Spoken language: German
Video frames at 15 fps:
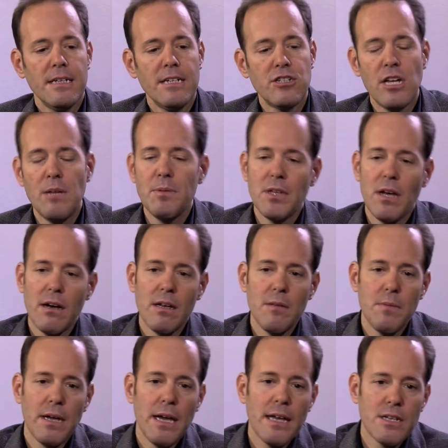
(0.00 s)
Ich stelle mir da auch
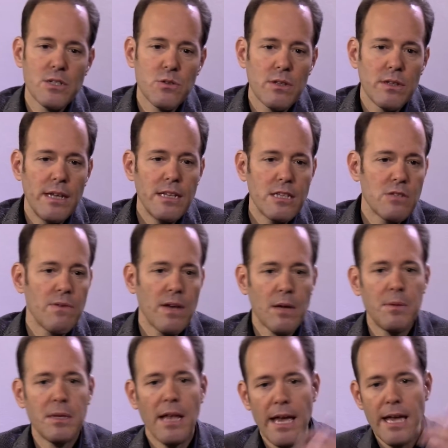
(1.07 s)
immer gerne so ein
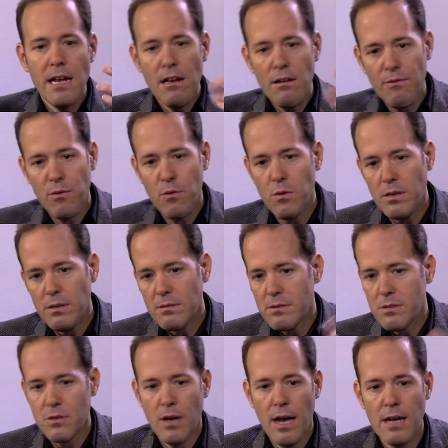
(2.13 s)
Netzwerk mit Engel vor,
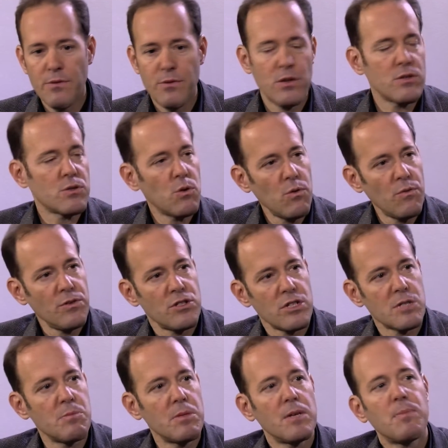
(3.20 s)
so rein philosophisch,
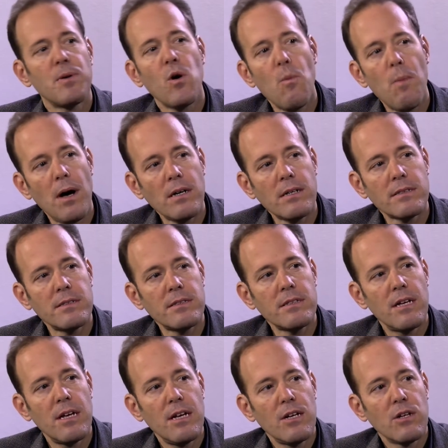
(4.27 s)
das mich
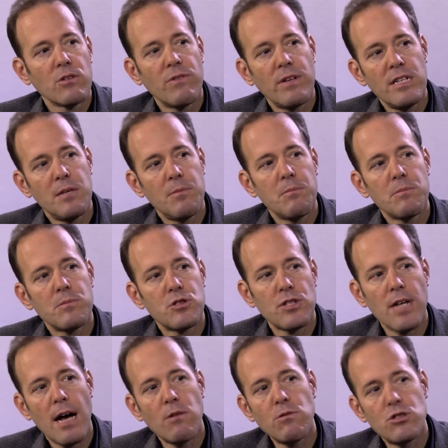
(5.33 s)
beobachtet. Und wenn ich im
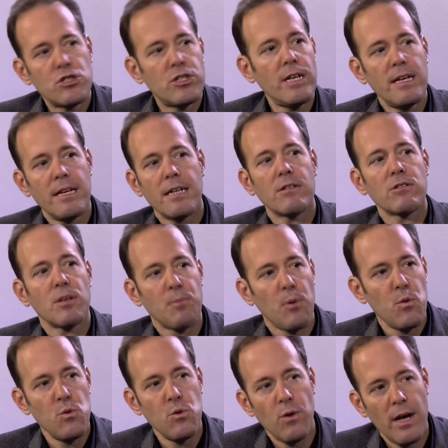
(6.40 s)
Stau stehe und der
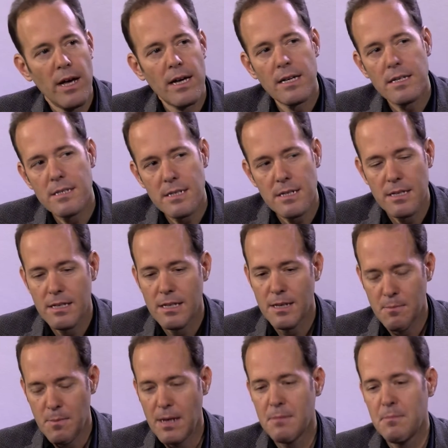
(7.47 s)
Bruno ärgert sich,
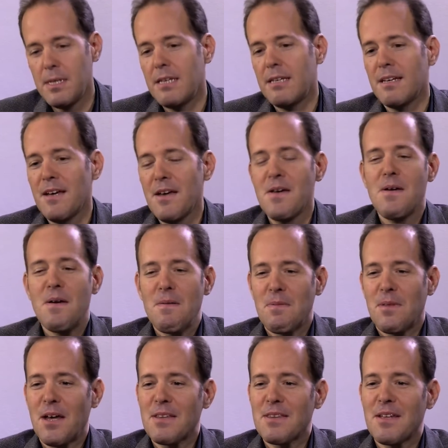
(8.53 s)
ich meine mich,
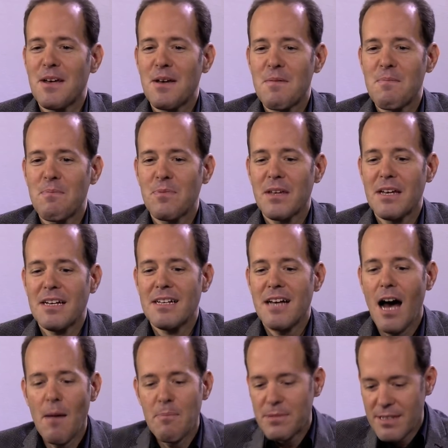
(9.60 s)
dann äh, ähm,
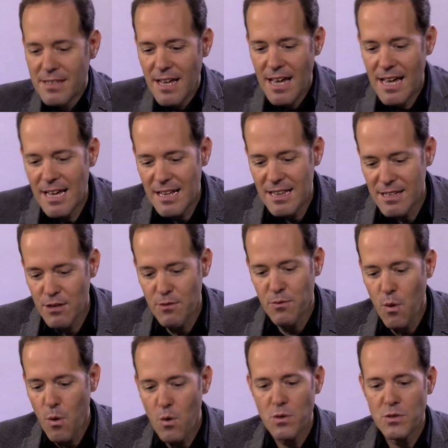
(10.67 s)
hat der Engel den
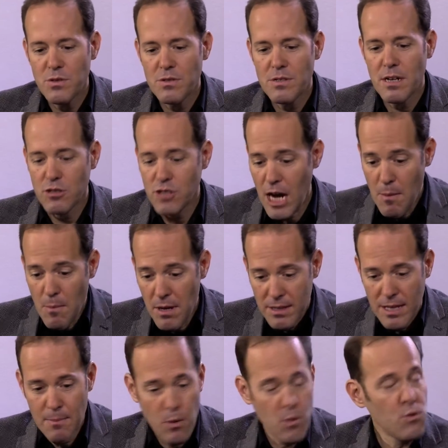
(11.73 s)
Fokus und sagt, schau mal,
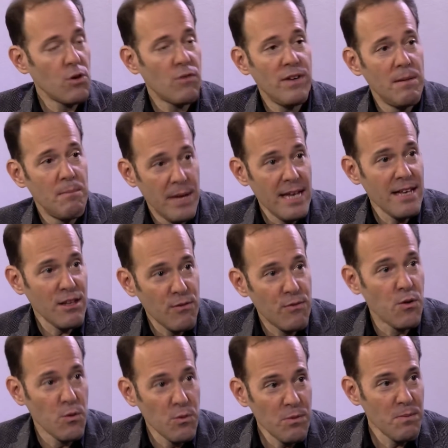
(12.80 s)
der Bruno will mehr
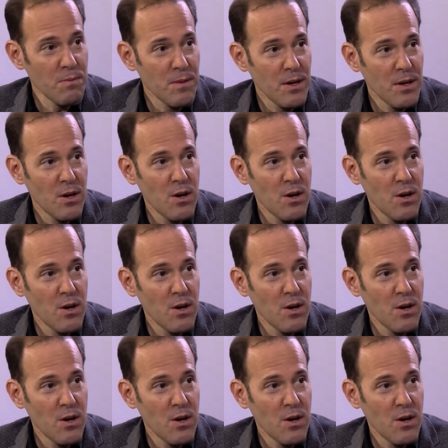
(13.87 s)
davon.